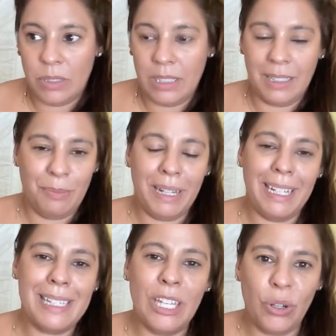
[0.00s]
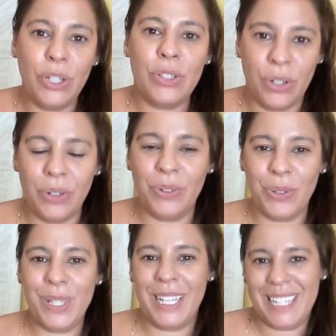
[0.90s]
und ich meine jetzt nicht euch, sondern
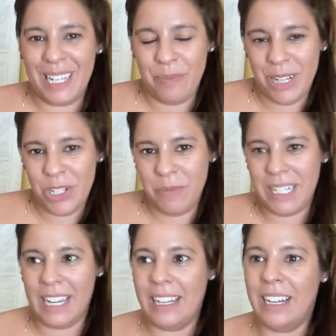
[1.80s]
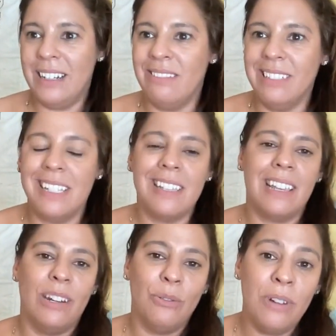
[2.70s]
grundsätzlich Menschen mit der Erkrankung, das
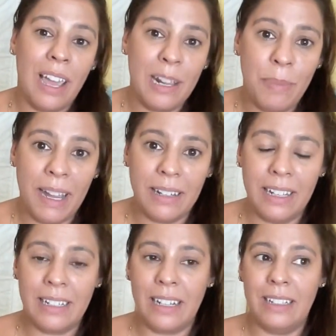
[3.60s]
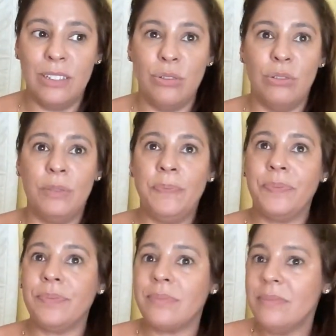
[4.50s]
ist eine unheilbare Erkrankung.
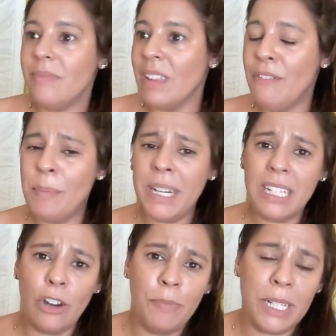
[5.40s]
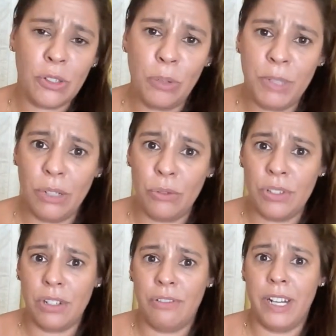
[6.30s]
Wenn man nicht aufpasst, kommt der
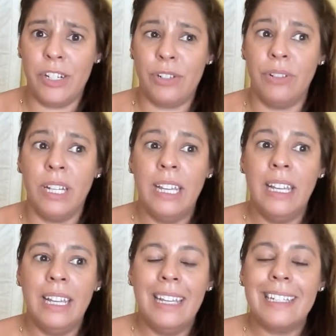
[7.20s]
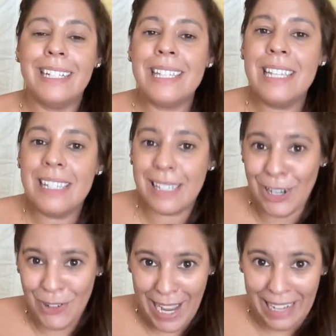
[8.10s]
große Crash und das ist
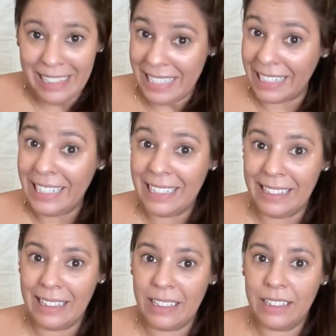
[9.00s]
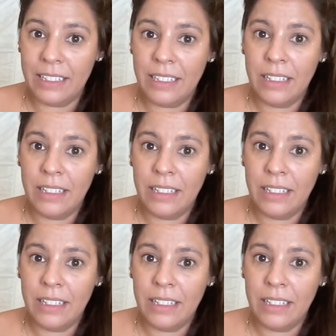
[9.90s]
ja auch alles richtig.